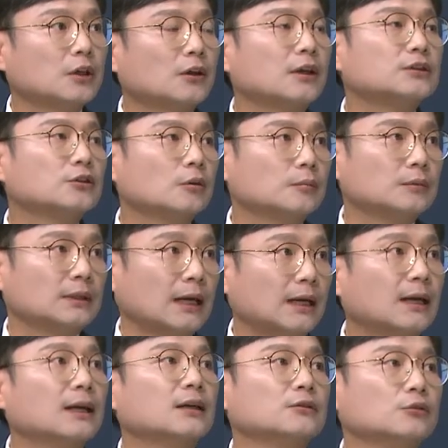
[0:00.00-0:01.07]
기관지염
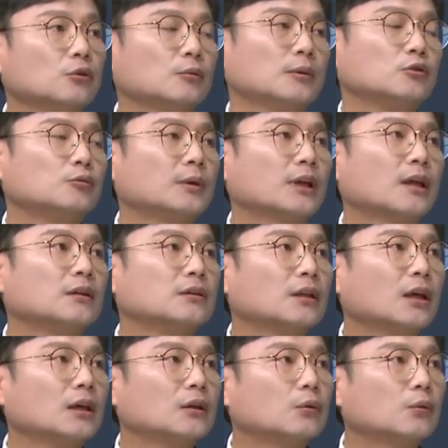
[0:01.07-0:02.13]
약한 정도만
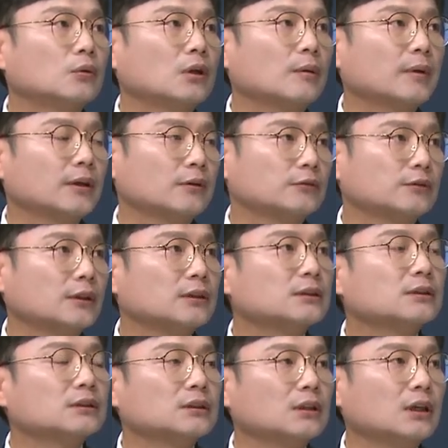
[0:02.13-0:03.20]
유발하는데 이 코로나 바이러스의
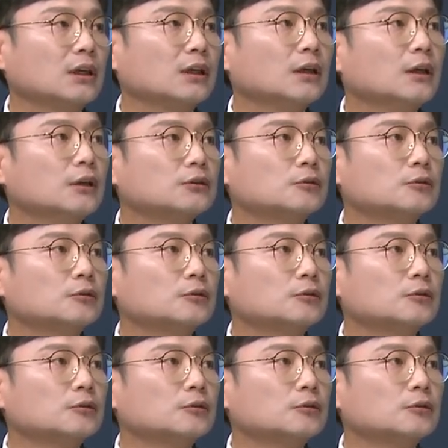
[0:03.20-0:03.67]
특징이